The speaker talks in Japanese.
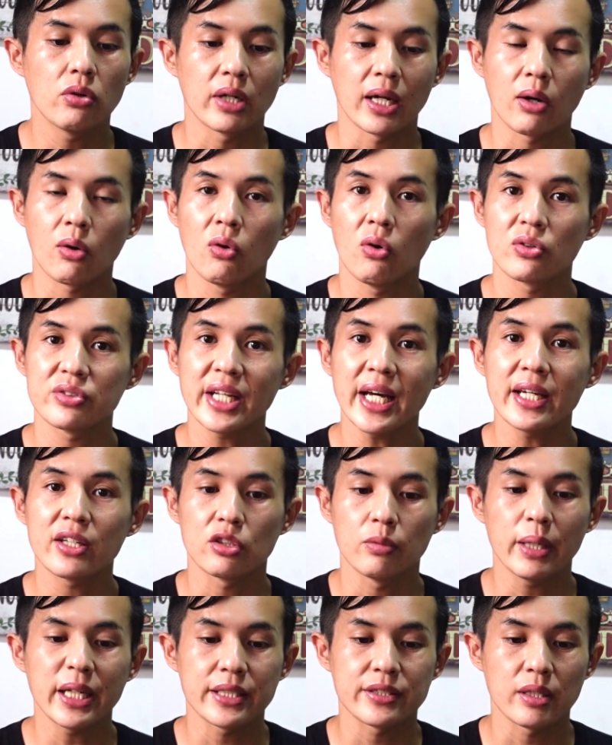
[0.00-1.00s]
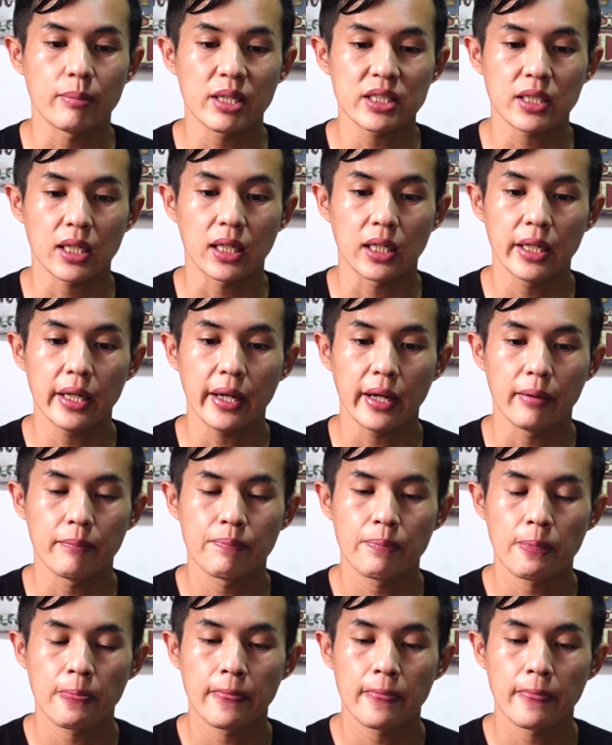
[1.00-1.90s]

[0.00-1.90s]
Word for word: うな小細工までしてましたからね。